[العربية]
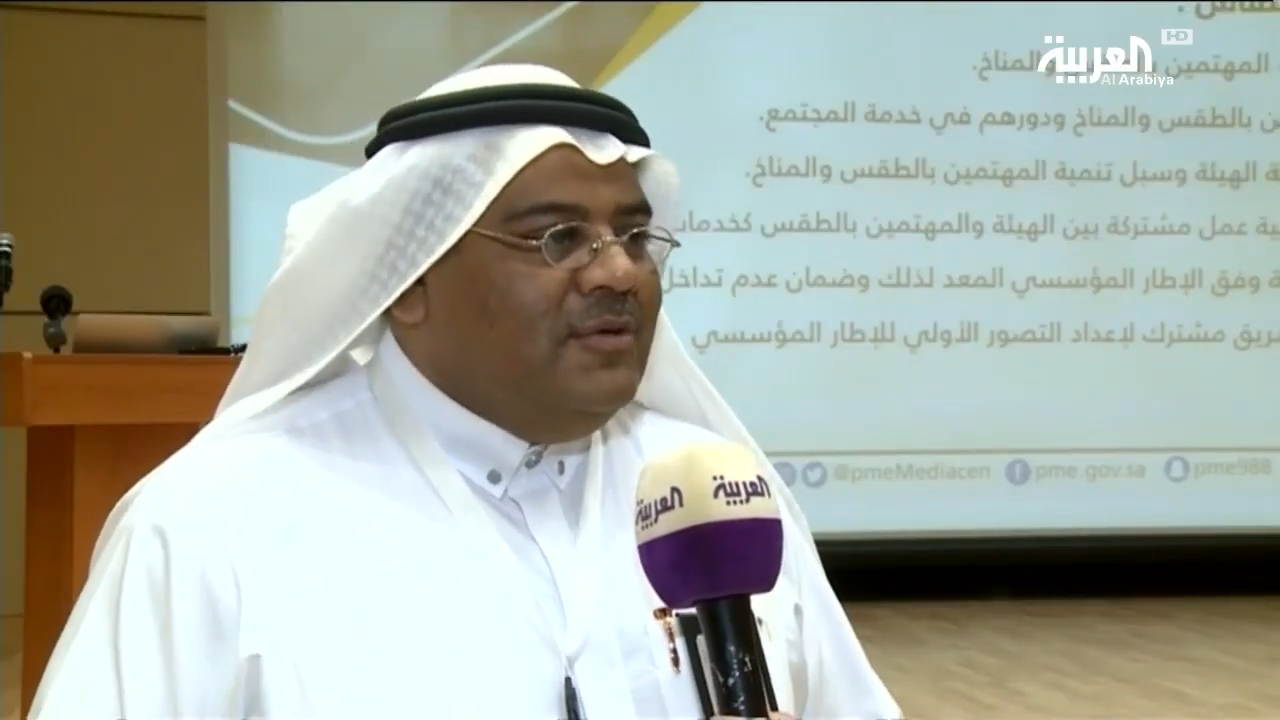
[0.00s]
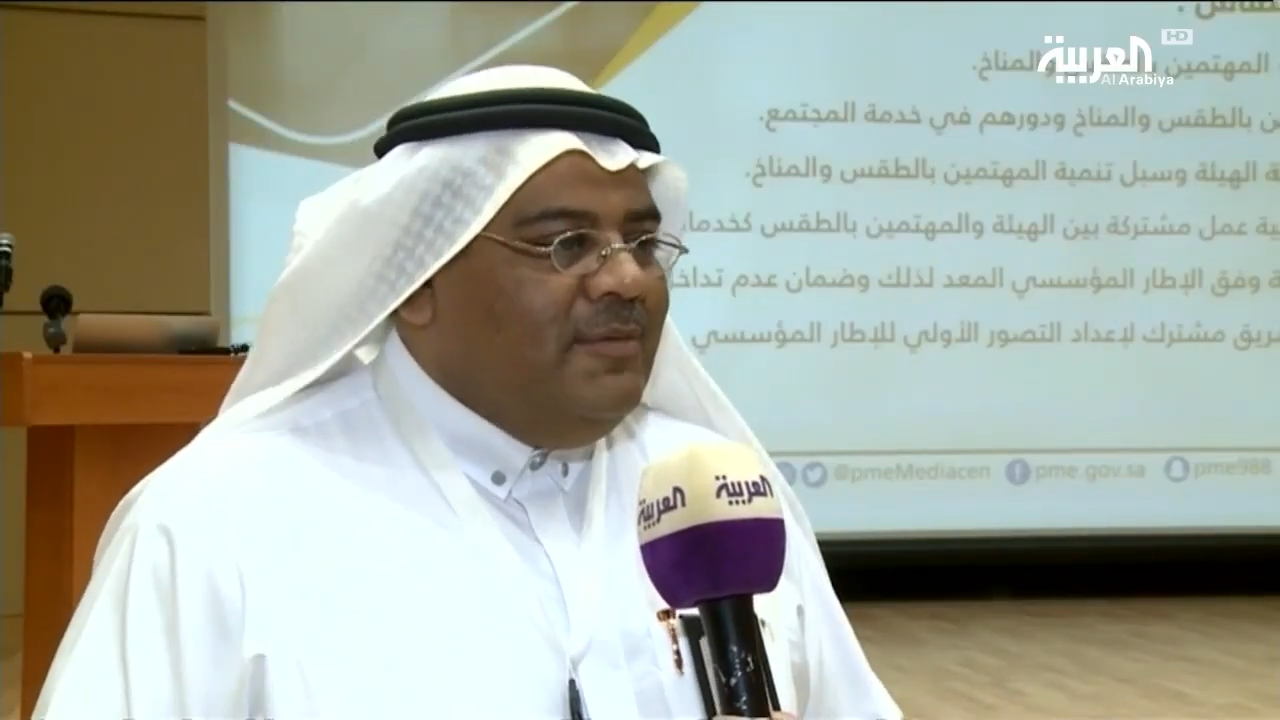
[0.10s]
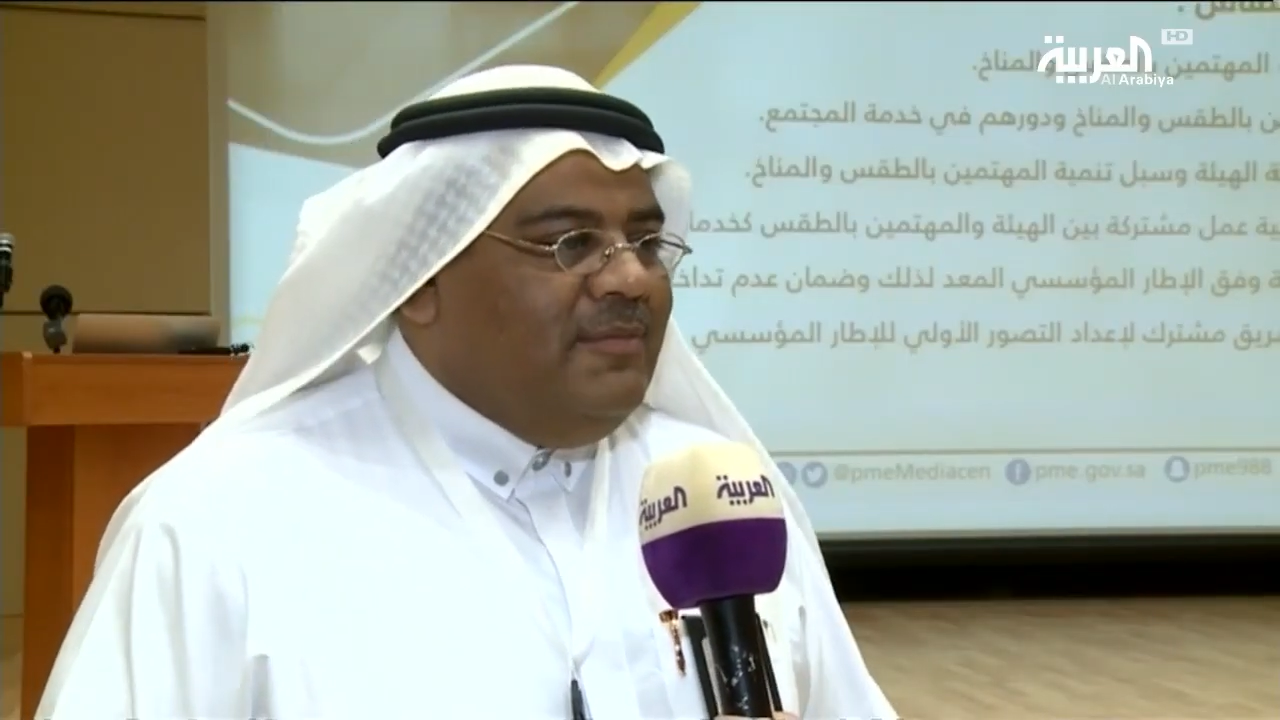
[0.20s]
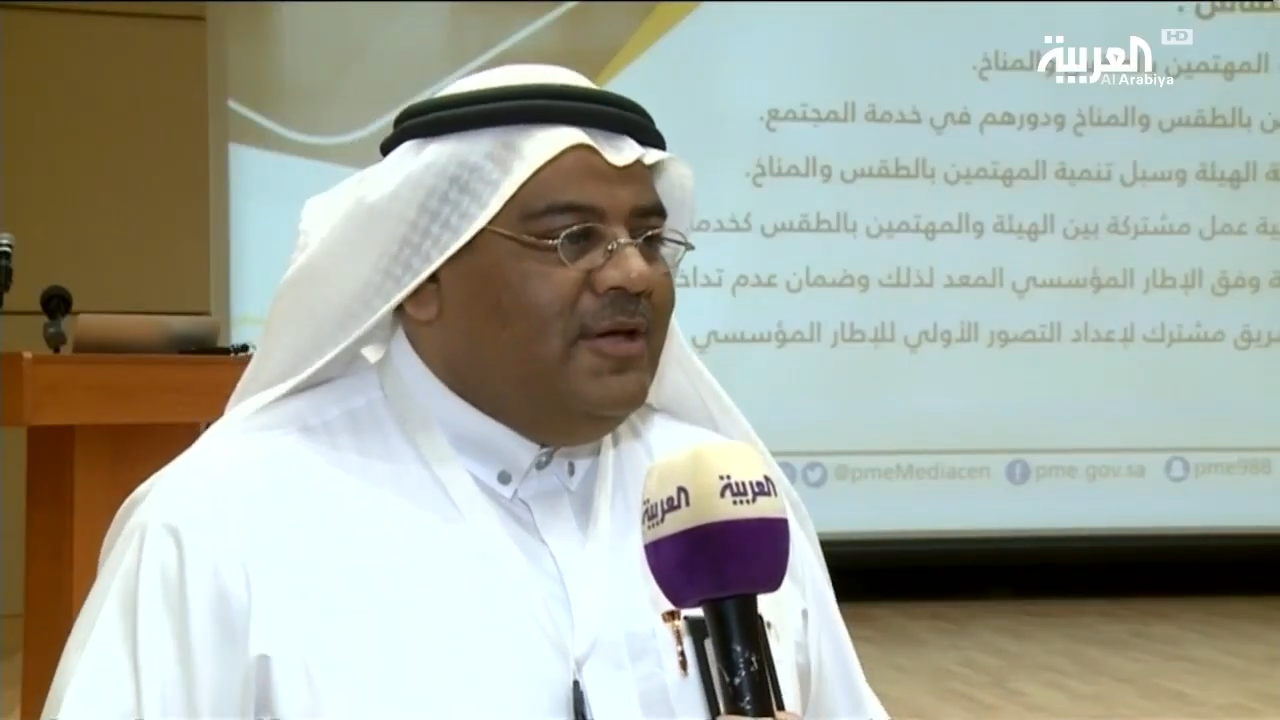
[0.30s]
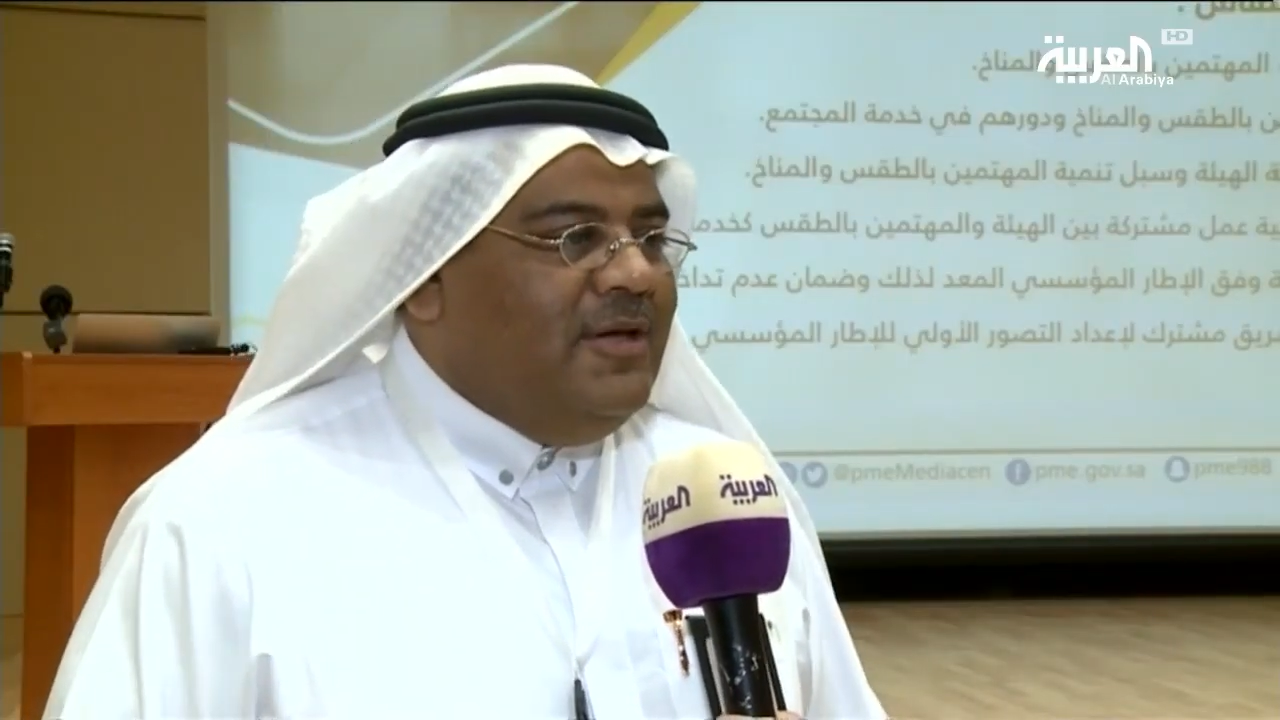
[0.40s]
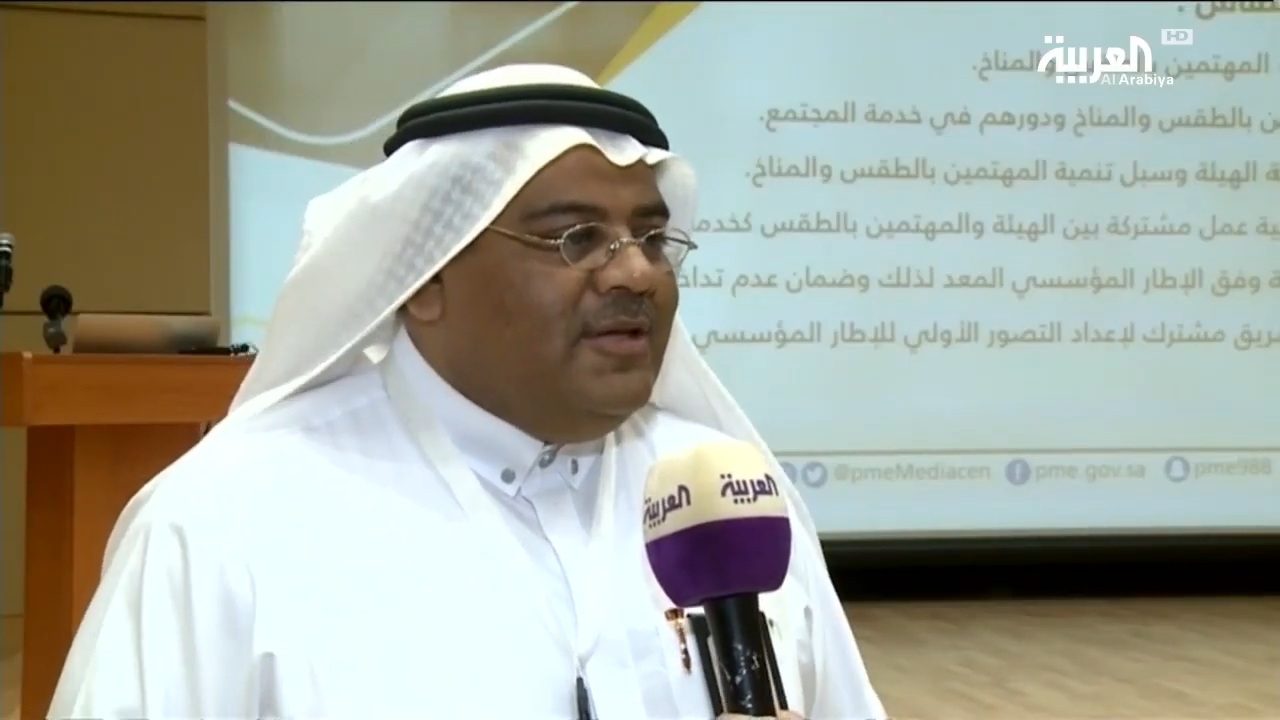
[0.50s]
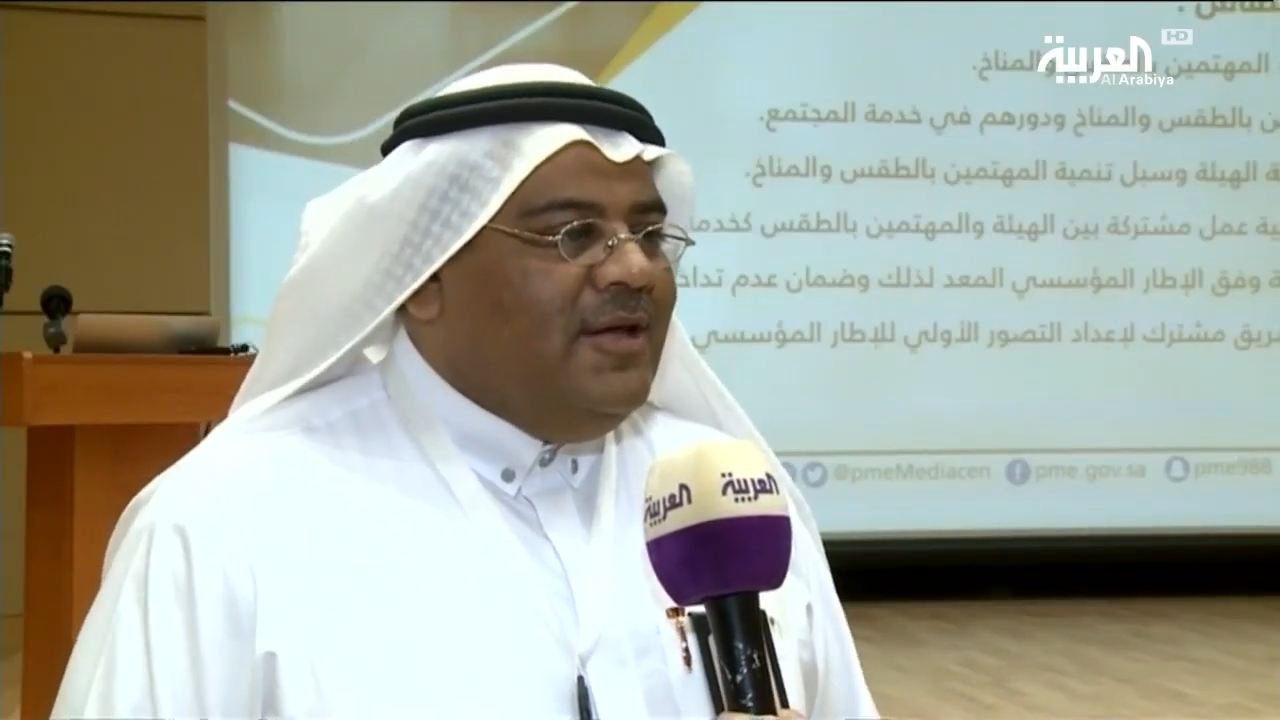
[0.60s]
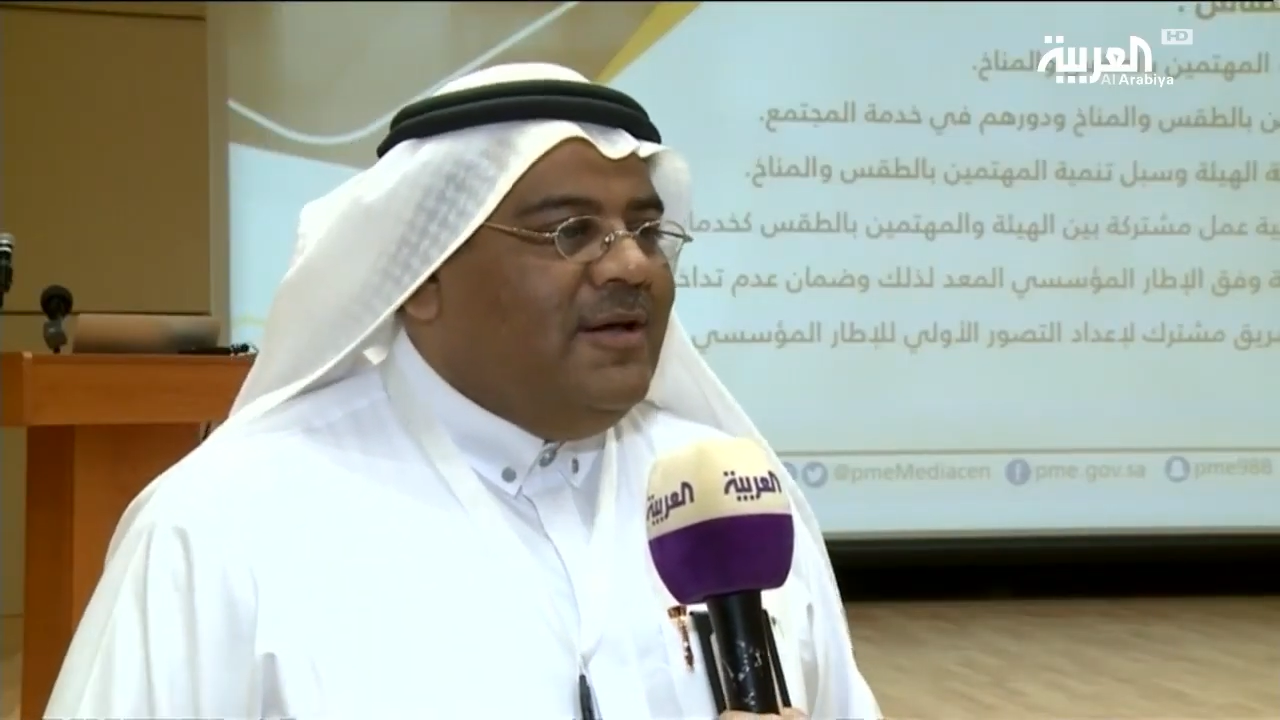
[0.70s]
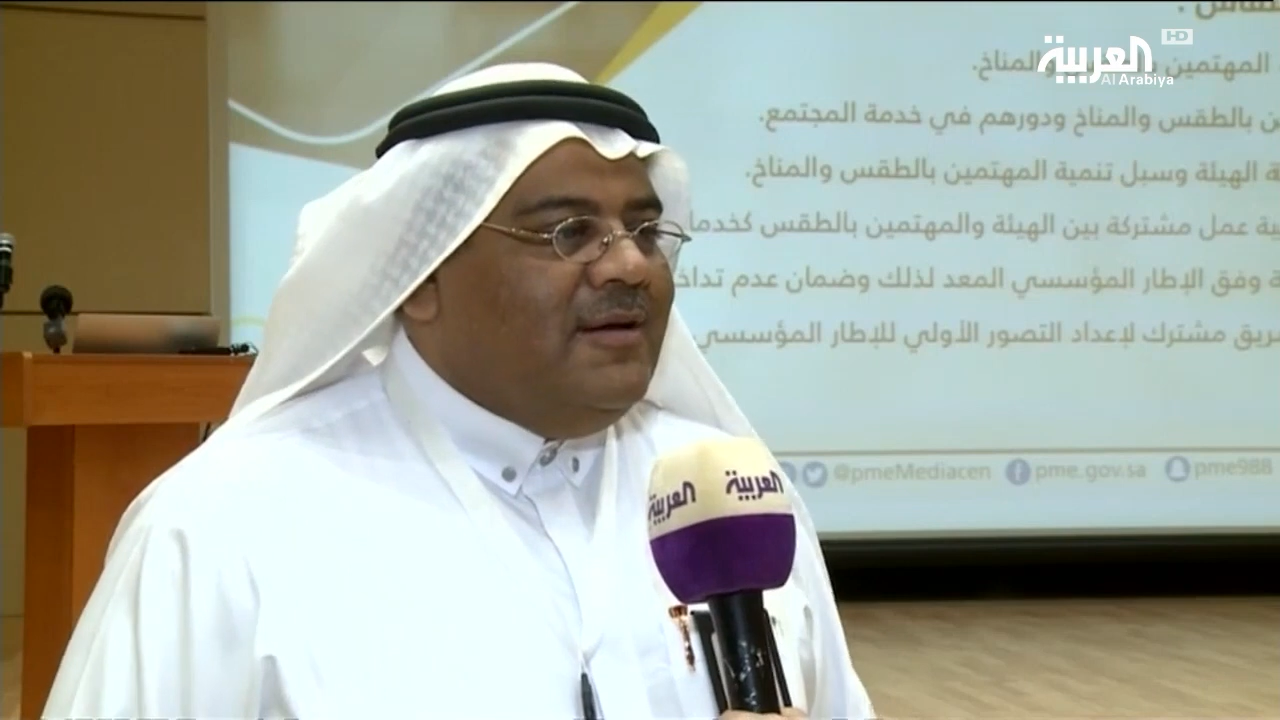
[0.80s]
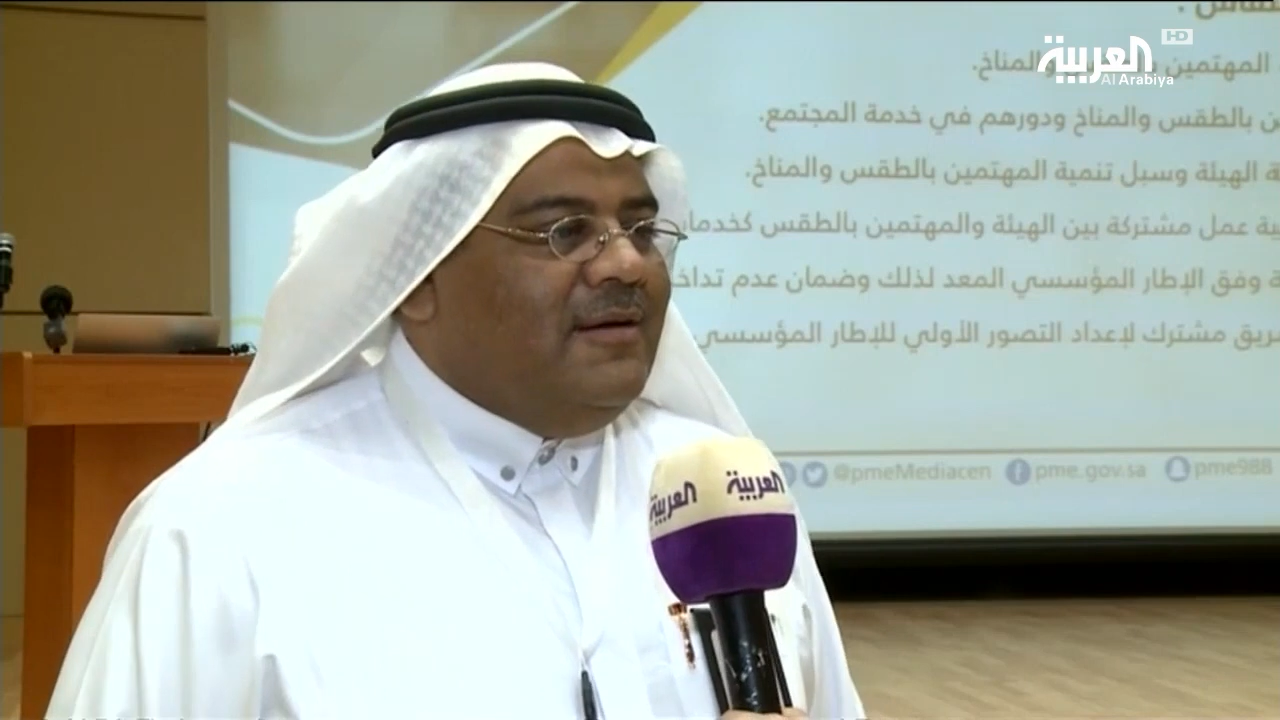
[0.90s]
ضمن إطار